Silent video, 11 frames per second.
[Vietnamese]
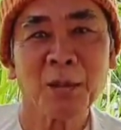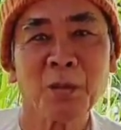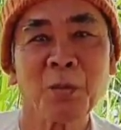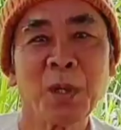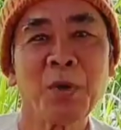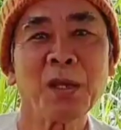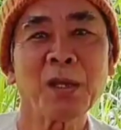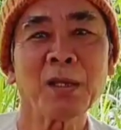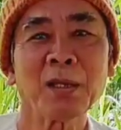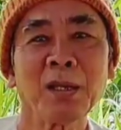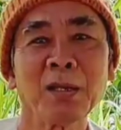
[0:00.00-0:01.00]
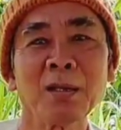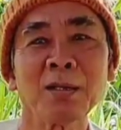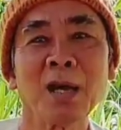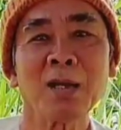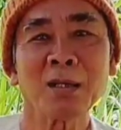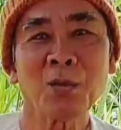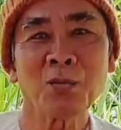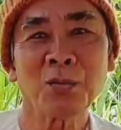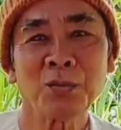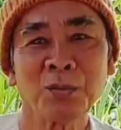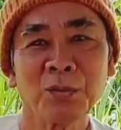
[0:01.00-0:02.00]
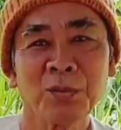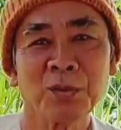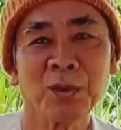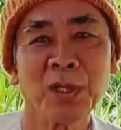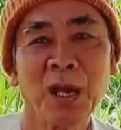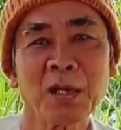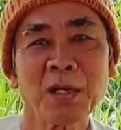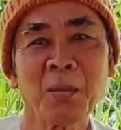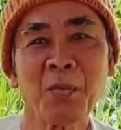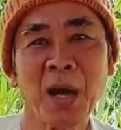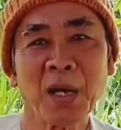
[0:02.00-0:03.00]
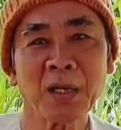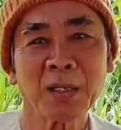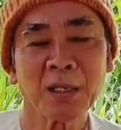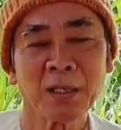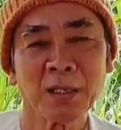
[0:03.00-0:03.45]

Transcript: nhưng mà mình biết thì nó đỡ một chút ráng niệm phật